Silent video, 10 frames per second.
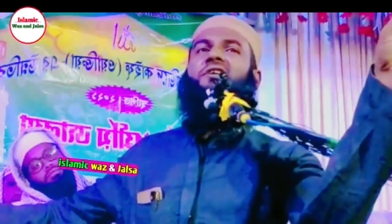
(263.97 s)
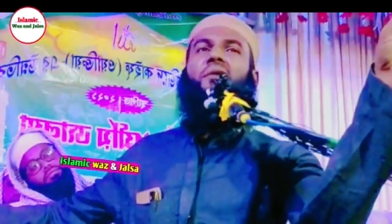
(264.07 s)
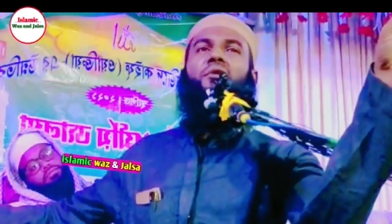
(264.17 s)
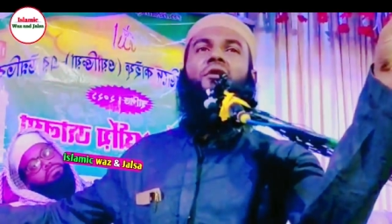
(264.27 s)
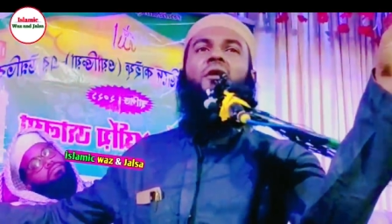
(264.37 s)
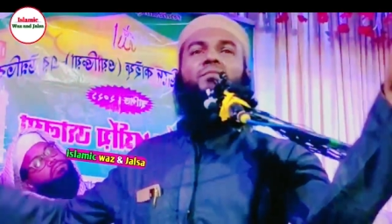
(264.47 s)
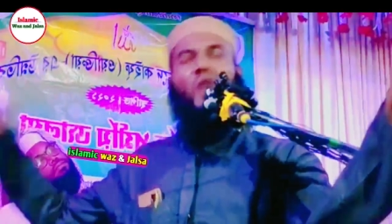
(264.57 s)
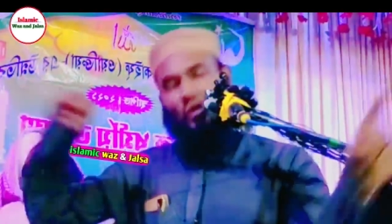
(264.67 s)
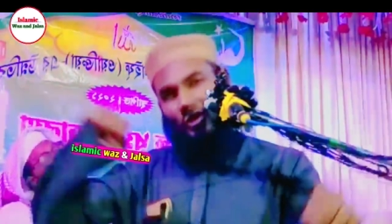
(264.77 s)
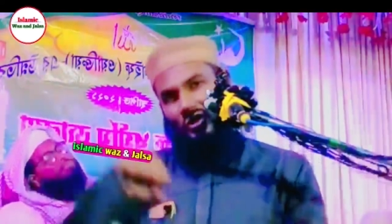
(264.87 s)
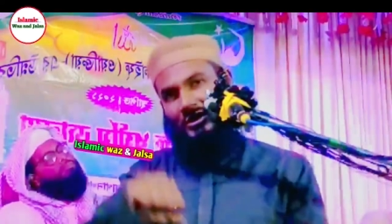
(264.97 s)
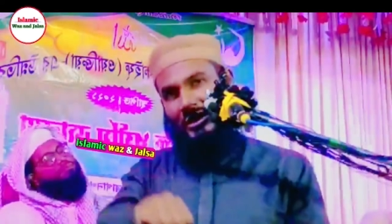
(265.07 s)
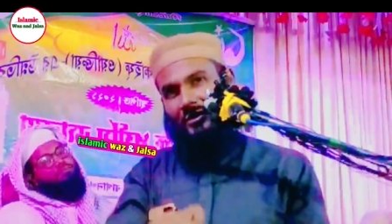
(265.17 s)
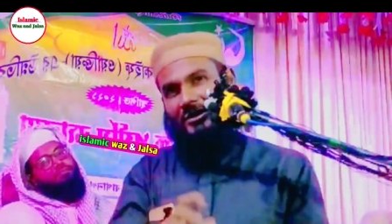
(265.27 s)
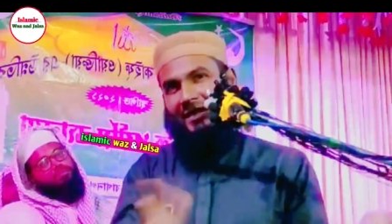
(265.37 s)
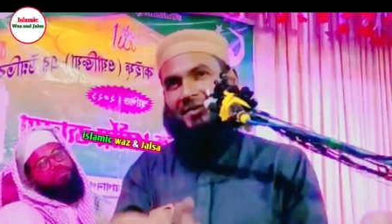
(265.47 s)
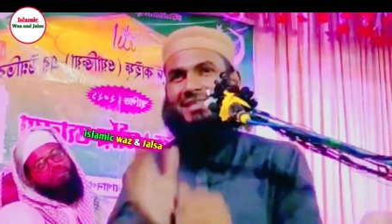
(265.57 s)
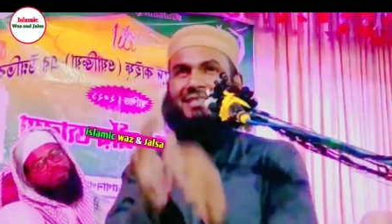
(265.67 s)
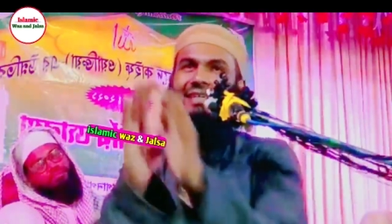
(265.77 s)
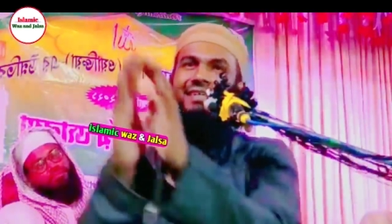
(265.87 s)
নিয়ে যাব। তখন লোকটা বলছে
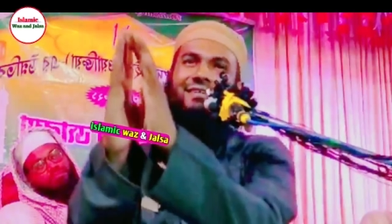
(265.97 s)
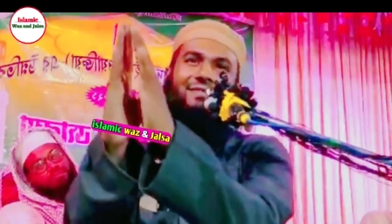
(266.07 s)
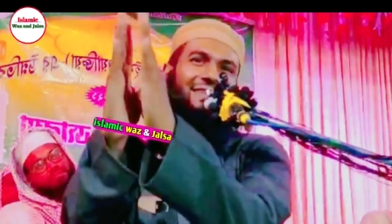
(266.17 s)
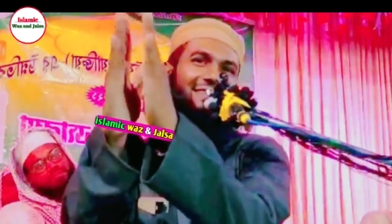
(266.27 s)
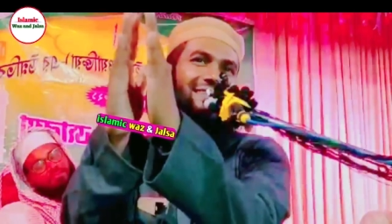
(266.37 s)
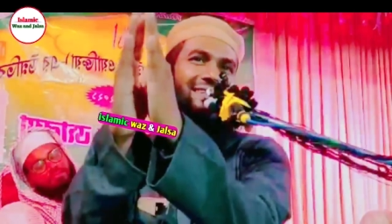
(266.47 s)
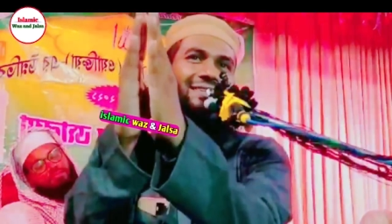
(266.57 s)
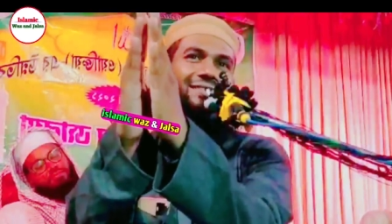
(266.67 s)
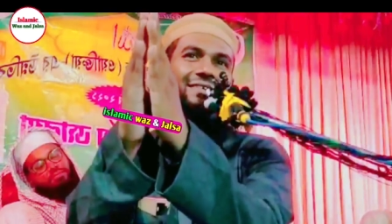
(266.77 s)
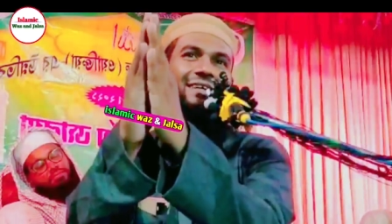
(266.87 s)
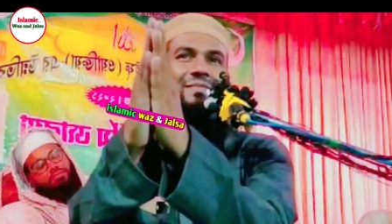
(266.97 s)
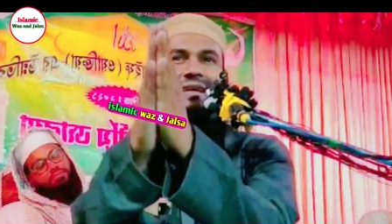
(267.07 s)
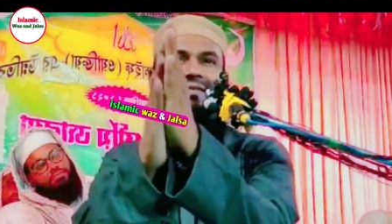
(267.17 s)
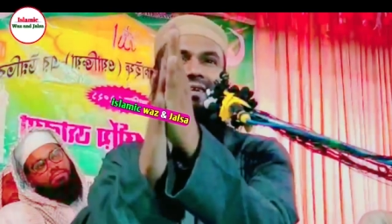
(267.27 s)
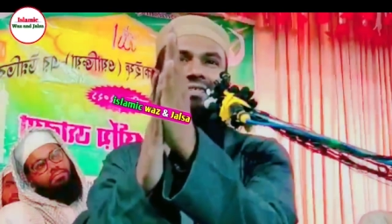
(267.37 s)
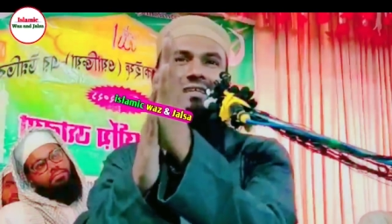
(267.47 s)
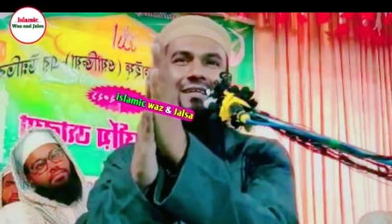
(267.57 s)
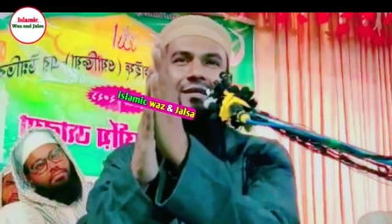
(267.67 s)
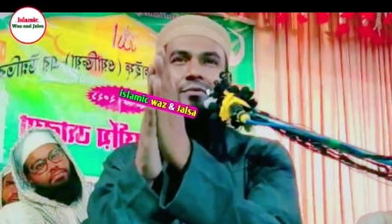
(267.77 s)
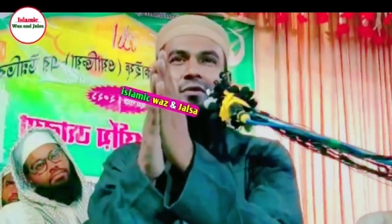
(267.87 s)
আমাকে ছেড়ে দাও আমাকে ছেড়ে দাও ভাই আমাকে
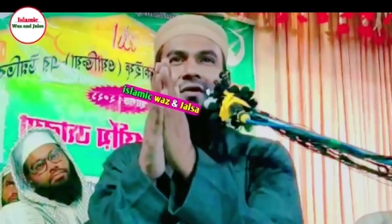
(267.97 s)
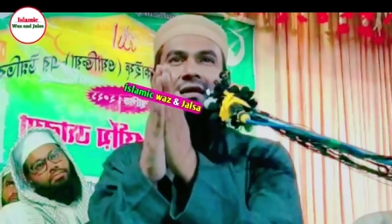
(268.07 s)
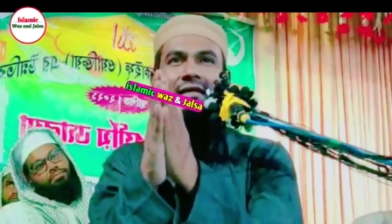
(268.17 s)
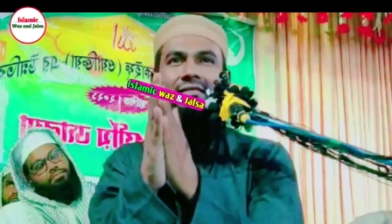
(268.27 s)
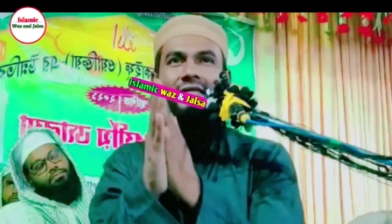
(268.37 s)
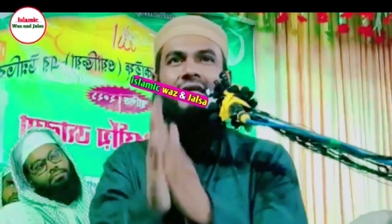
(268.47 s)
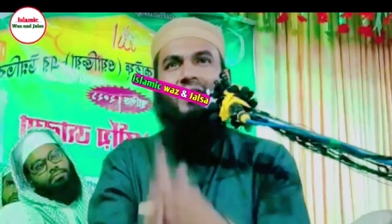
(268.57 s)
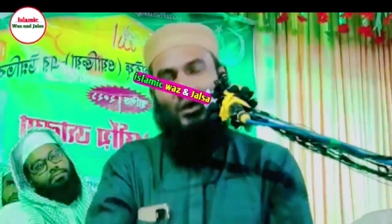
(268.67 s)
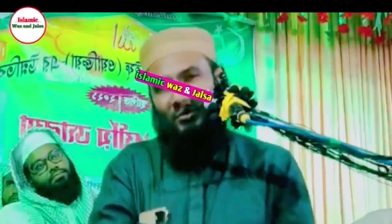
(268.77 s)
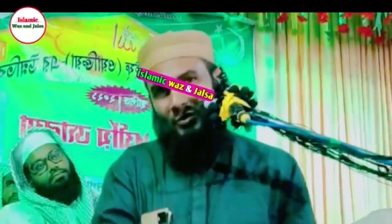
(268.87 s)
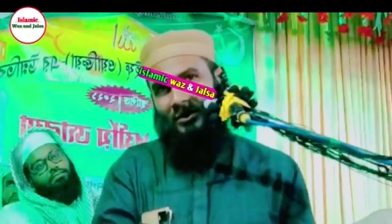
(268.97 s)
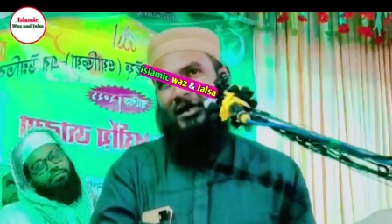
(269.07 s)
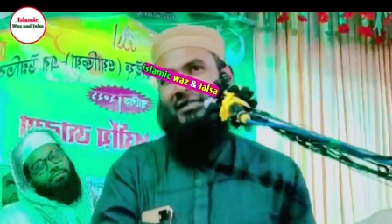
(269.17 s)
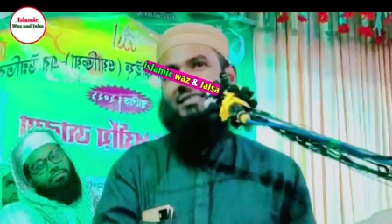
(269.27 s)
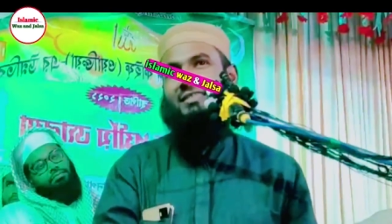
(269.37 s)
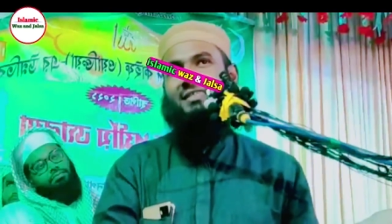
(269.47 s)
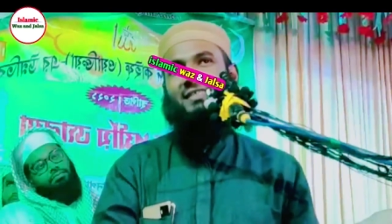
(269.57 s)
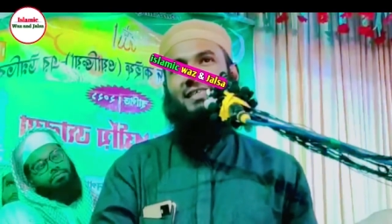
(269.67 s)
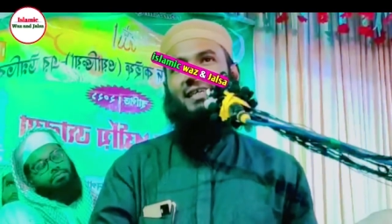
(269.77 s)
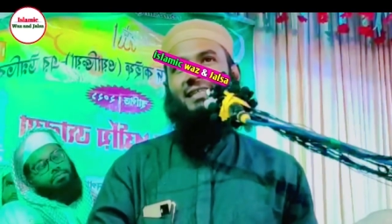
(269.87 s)
ছেড়ে দাও ভুল হয়ে গেছে তবে তোমাকে একটা জিনিস
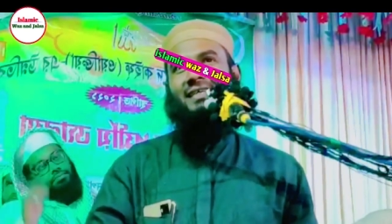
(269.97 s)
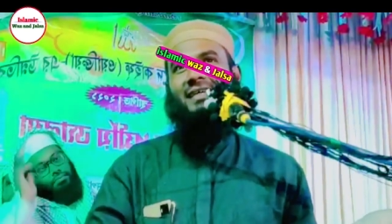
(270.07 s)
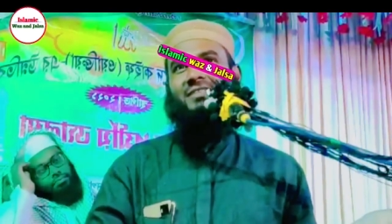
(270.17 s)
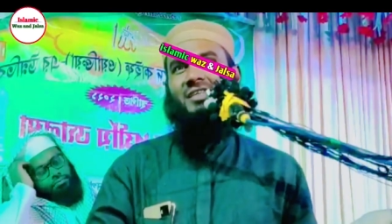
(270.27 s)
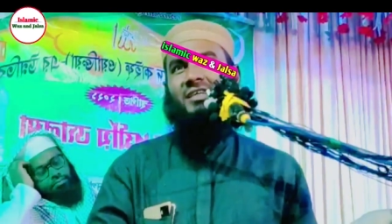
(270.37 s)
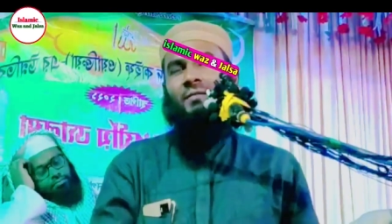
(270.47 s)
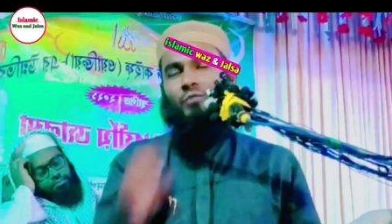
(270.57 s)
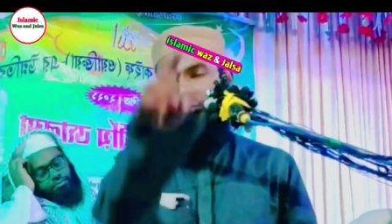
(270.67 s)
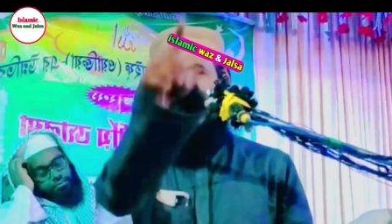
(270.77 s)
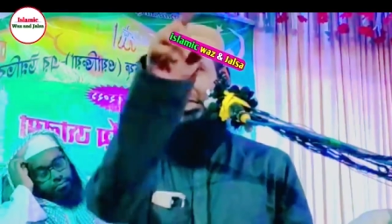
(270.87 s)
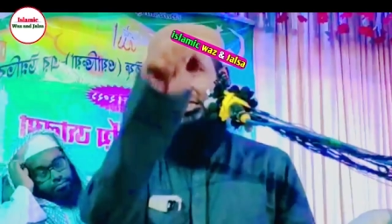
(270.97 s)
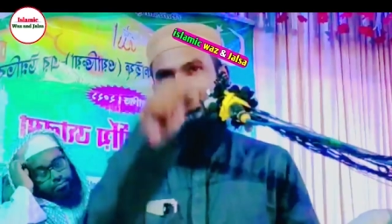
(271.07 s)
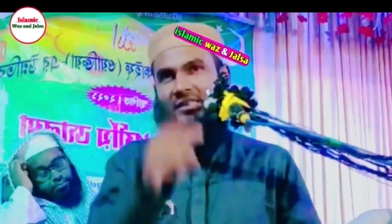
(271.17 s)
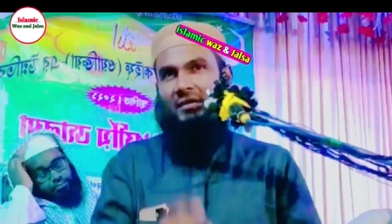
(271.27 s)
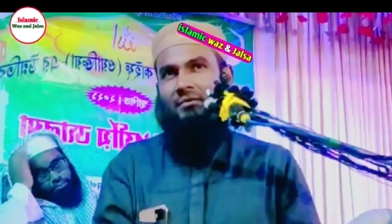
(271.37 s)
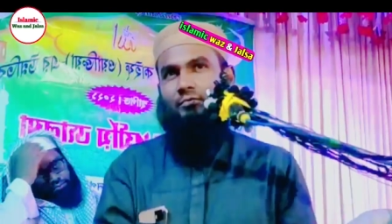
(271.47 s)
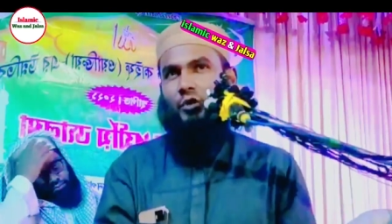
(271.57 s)
শিখিয়ে দিয়ে যাচ্ছি তুমি এই জিনিসটা